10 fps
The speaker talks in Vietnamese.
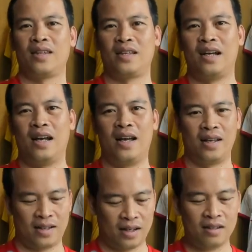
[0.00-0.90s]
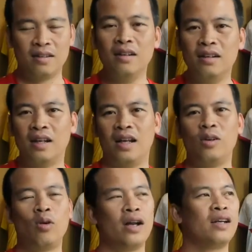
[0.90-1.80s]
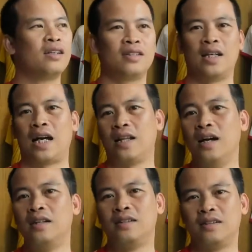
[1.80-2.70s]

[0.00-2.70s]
đấy cái thứ tư là liên quan đến cơ sở hạ tầng